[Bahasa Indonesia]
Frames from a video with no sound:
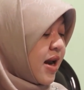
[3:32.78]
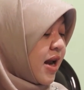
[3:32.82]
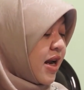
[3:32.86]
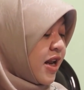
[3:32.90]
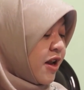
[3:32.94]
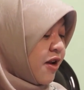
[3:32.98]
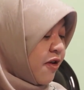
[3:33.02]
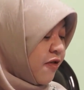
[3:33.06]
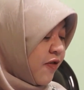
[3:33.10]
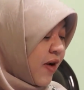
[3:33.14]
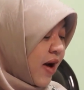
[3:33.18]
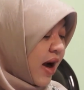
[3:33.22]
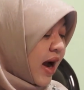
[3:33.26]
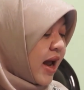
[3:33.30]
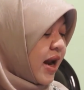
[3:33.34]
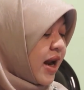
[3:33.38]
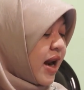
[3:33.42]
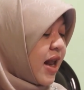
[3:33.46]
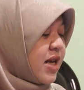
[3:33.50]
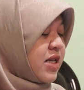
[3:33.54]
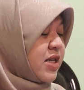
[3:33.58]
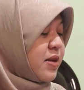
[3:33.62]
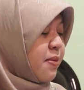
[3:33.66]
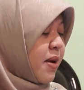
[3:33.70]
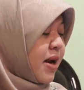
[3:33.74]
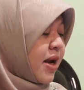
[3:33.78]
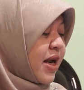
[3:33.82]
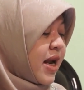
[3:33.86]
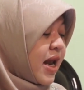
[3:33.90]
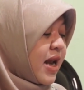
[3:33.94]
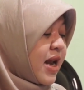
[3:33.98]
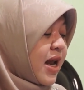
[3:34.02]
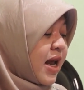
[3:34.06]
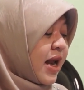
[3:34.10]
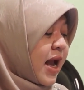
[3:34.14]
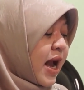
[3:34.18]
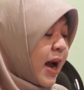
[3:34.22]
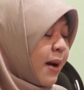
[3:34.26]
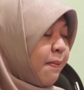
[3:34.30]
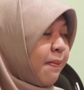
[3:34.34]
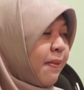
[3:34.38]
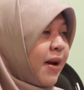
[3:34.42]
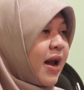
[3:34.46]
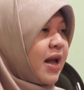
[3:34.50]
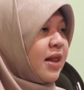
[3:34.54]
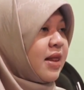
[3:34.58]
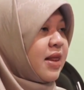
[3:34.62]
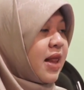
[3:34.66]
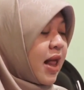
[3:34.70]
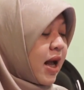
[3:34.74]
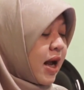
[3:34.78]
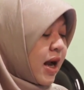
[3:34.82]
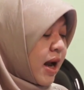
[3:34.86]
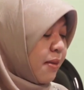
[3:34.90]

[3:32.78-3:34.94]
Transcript: dan infakkanlah sebagian dari apa yang telah